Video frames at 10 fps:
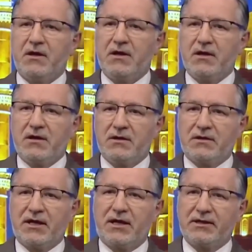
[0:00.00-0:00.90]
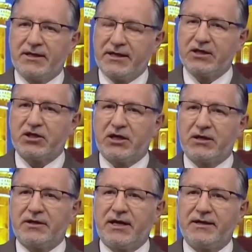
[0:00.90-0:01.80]
Anladım daha da geniş
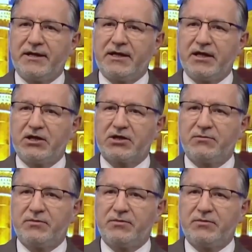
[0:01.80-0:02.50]
daha da şey geniş